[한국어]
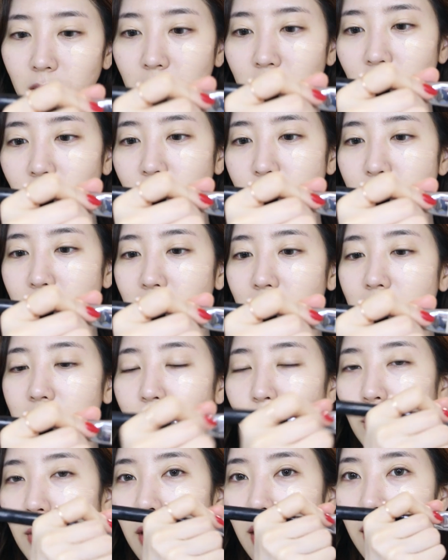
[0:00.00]
이거는
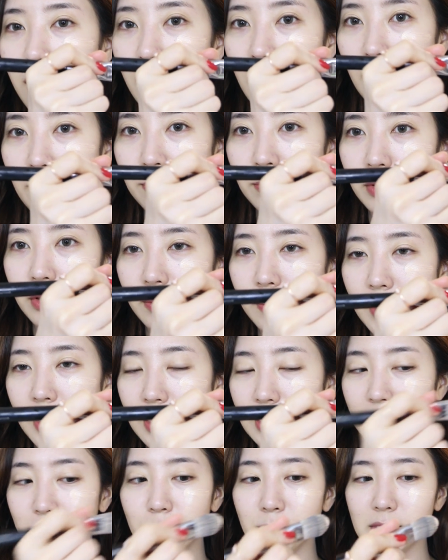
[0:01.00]
피카소의
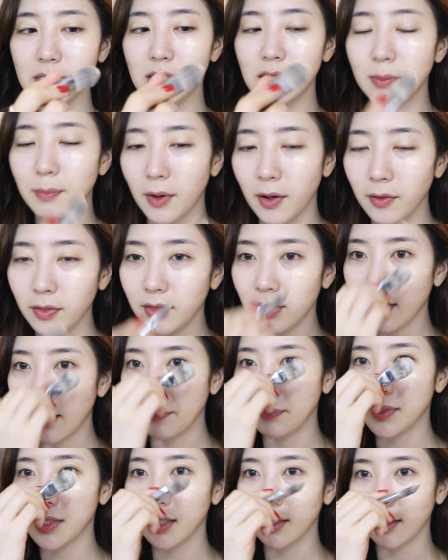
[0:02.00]
FB17번
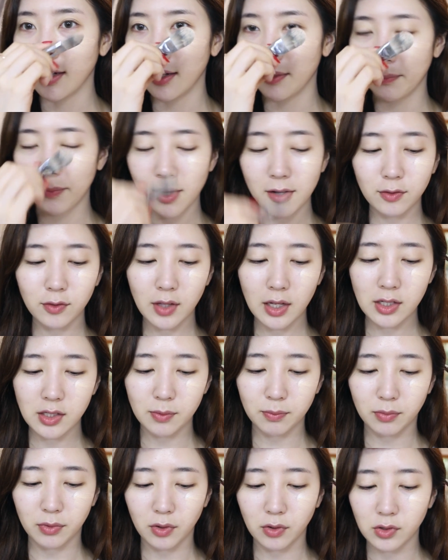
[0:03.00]
납작한
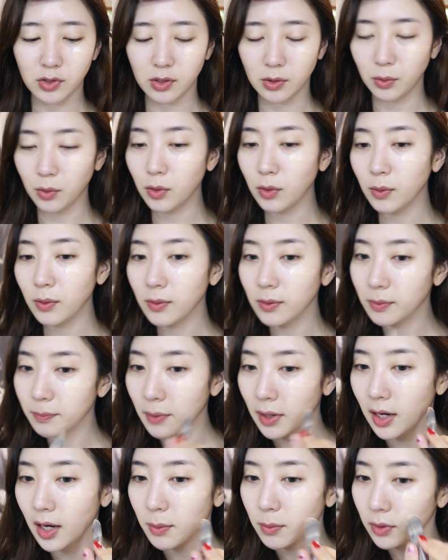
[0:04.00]
파운데이션 브러쉬로
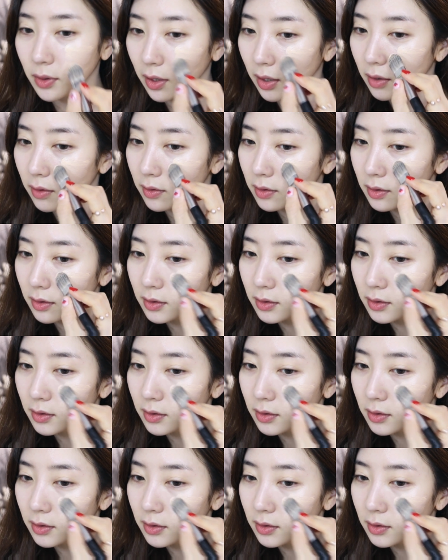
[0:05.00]
발라볼게요.